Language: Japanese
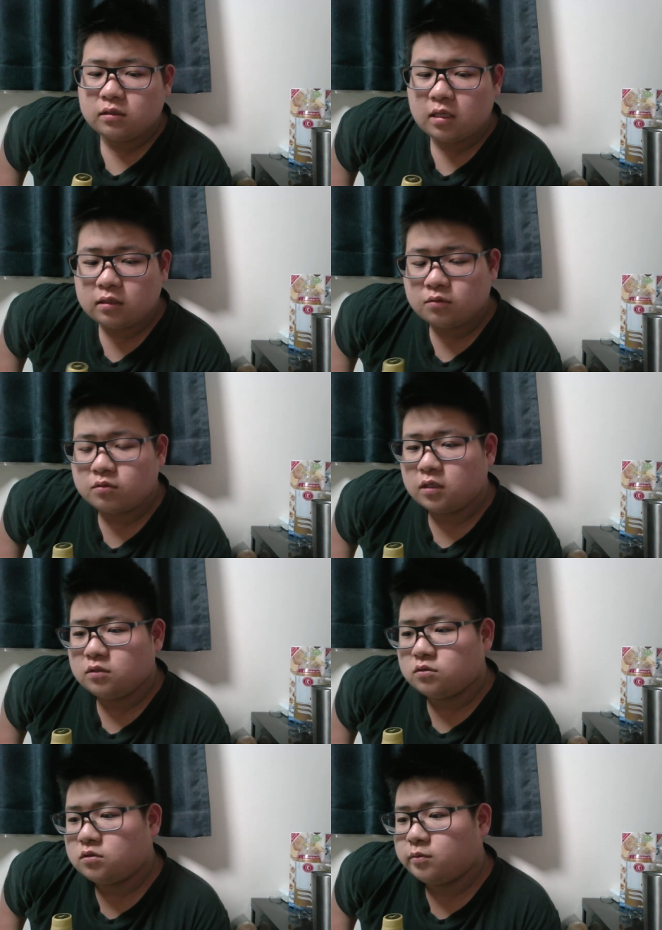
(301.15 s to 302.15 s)
なんで俺が
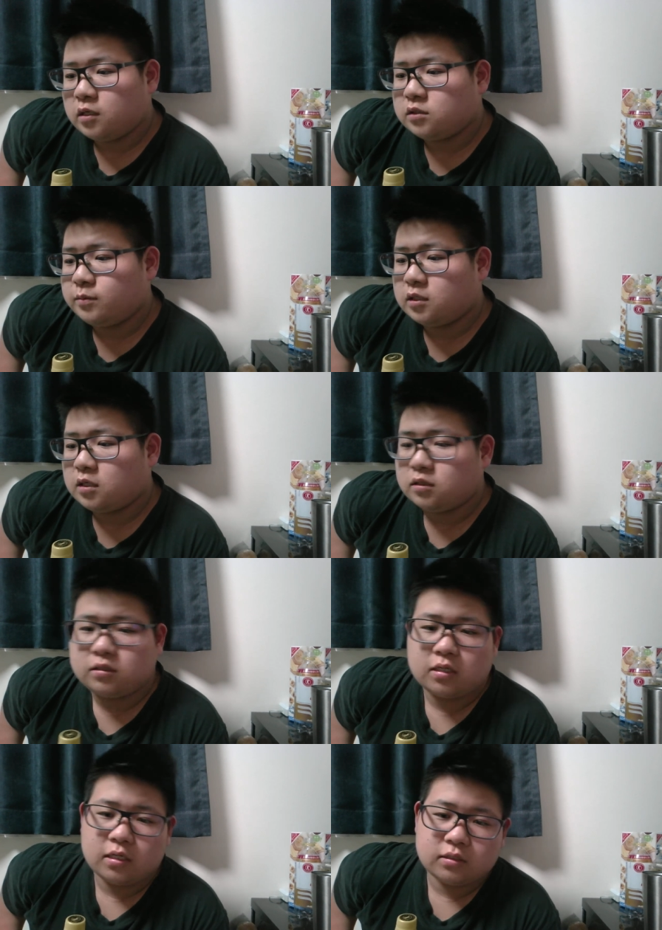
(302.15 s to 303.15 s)
YouTube 始めたかっ
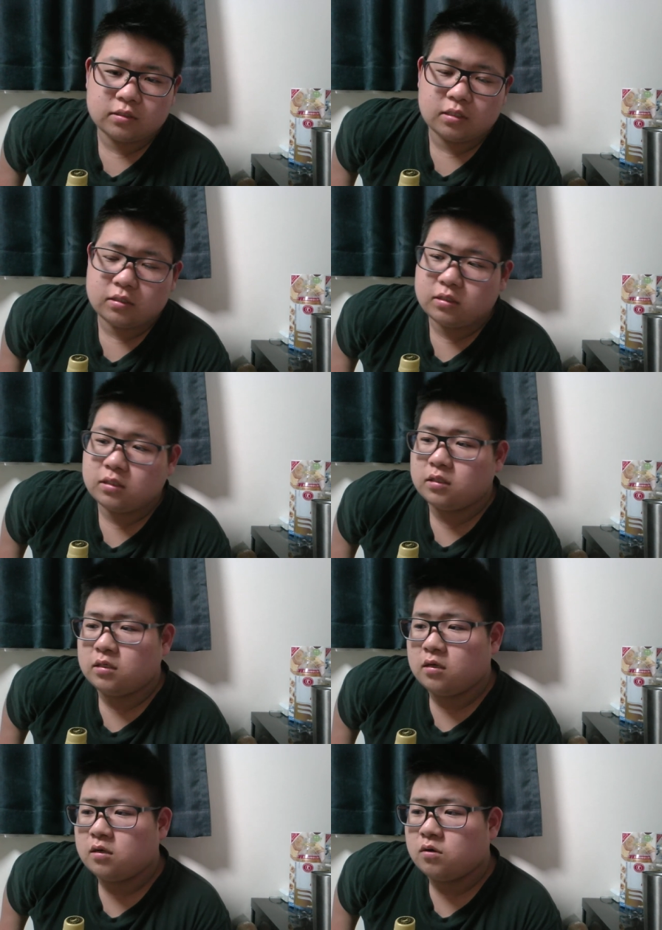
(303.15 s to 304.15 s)
て簡単に、
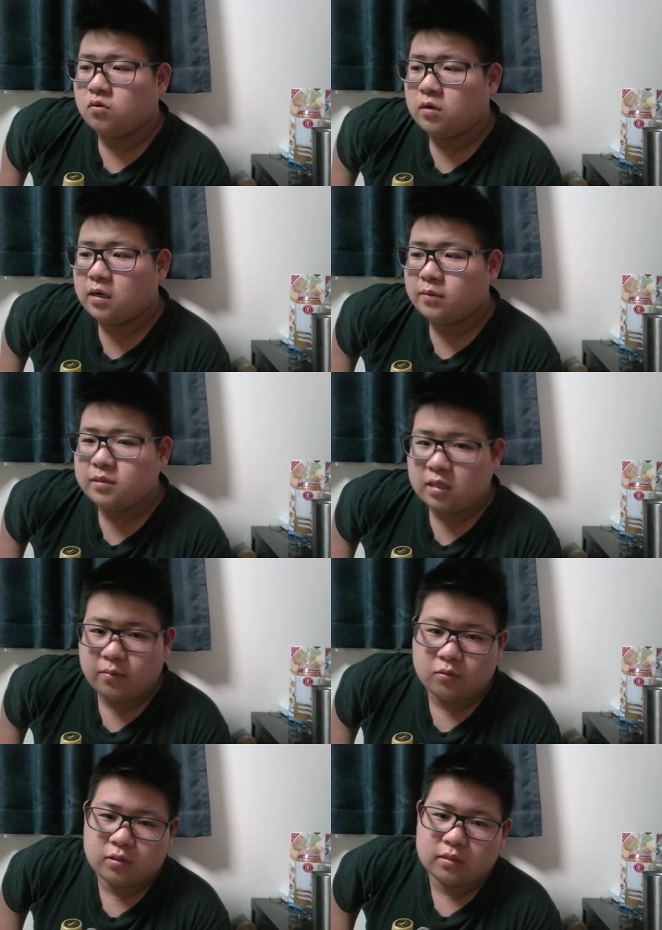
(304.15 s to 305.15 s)
俺が見たい
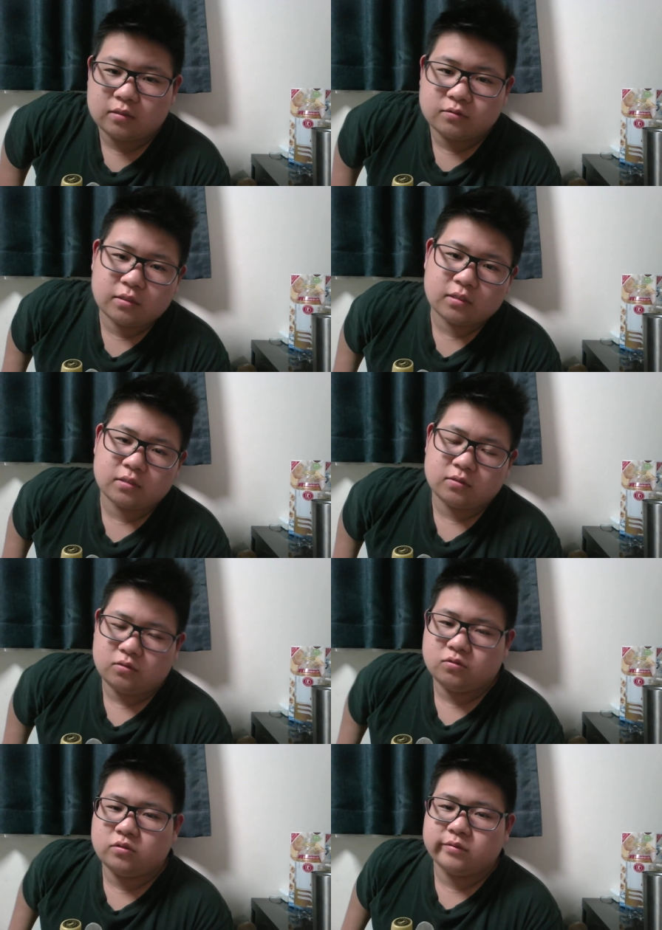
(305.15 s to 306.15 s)
ものがなくなったんですよ、
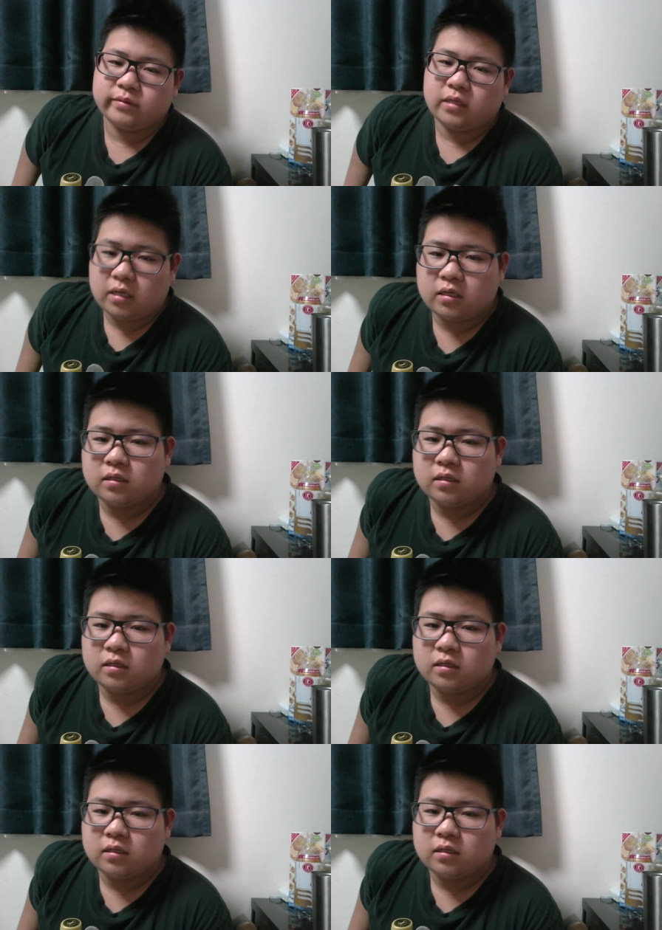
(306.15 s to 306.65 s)
YouTube から。